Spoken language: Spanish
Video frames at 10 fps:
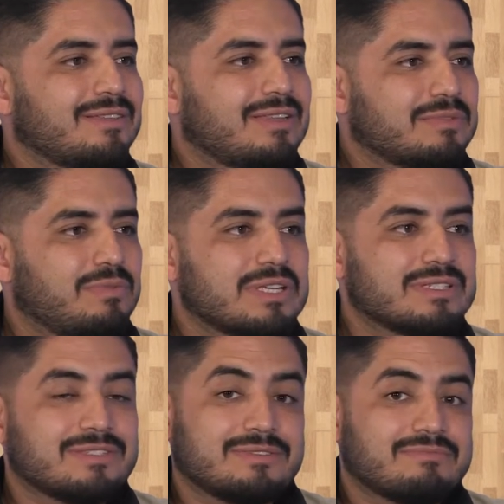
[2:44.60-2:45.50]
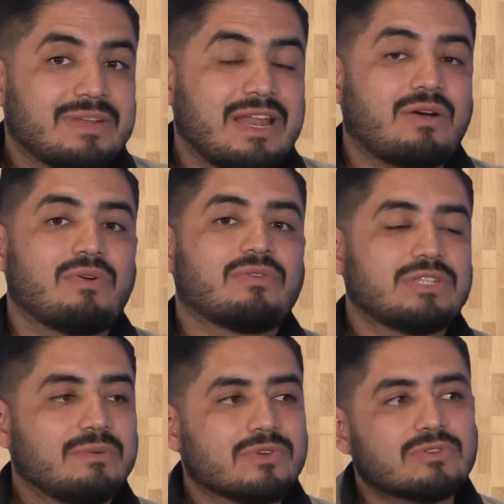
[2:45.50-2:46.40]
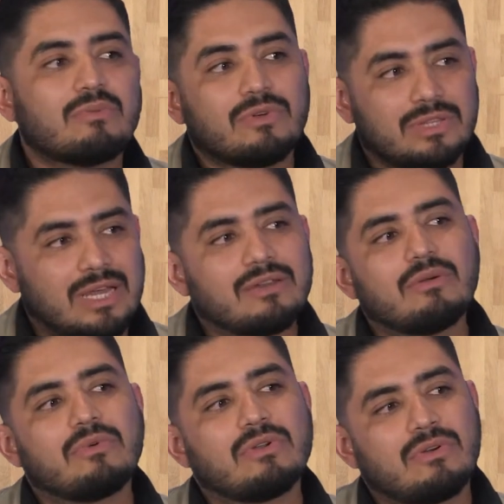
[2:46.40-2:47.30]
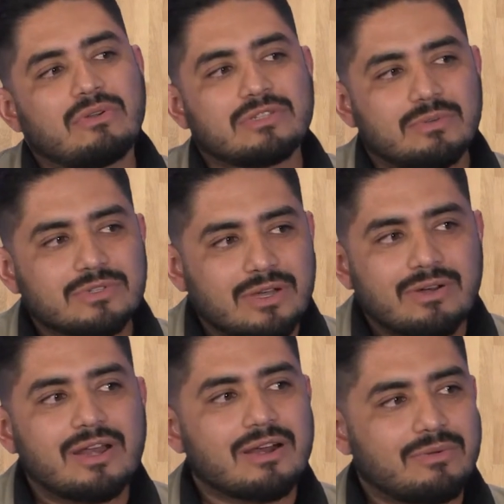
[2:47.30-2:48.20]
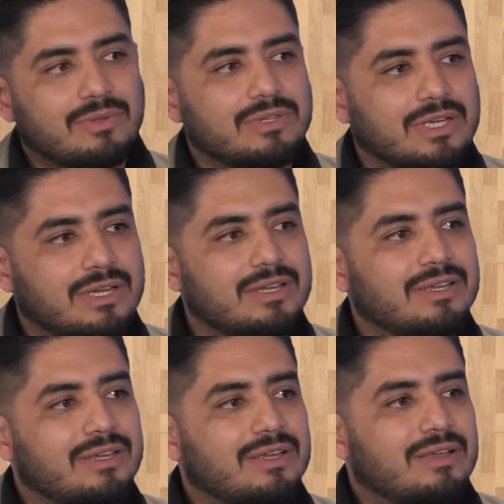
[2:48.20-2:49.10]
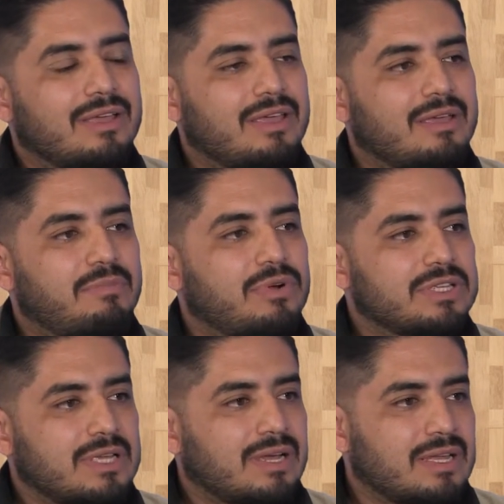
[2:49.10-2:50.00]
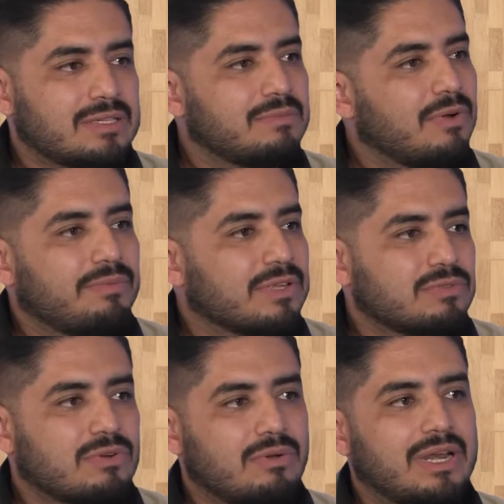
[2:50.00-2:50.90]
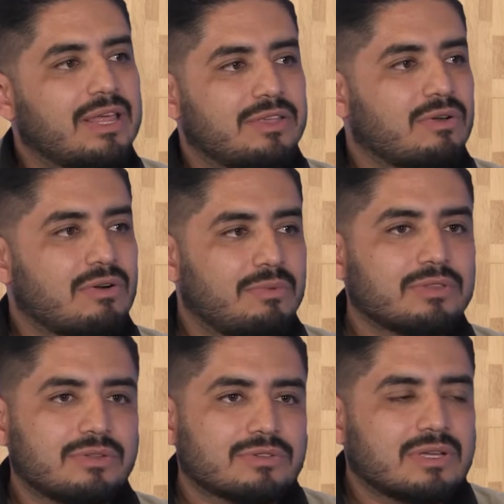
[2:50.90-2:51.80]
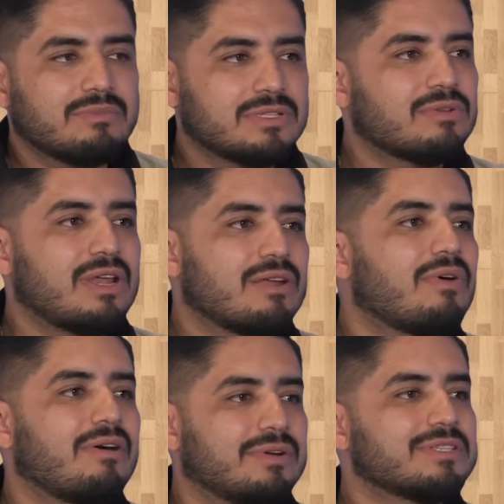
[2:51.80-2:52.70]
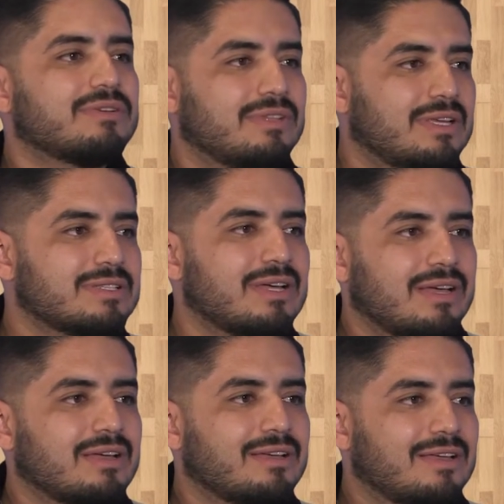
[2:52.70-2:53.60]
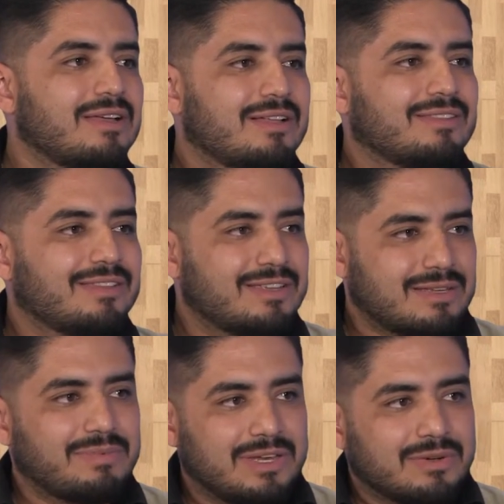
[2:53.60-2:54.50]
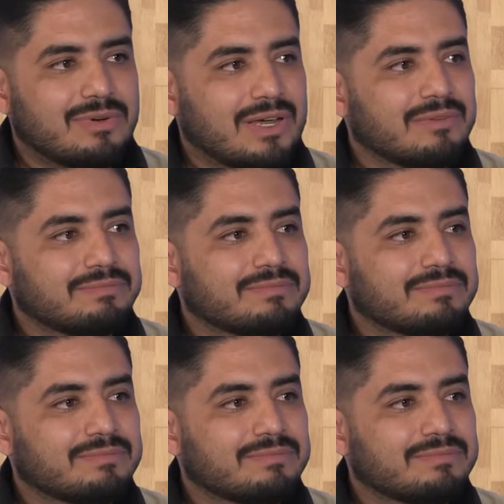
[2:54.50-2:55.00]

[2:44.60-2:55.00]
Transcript: Después la conocimos como tal, como lo conocemos ahora la robótica, eh, por Isaac Asimov en su novela de Yo Robot. Todos han visto la nueva versión de esa, de esa película.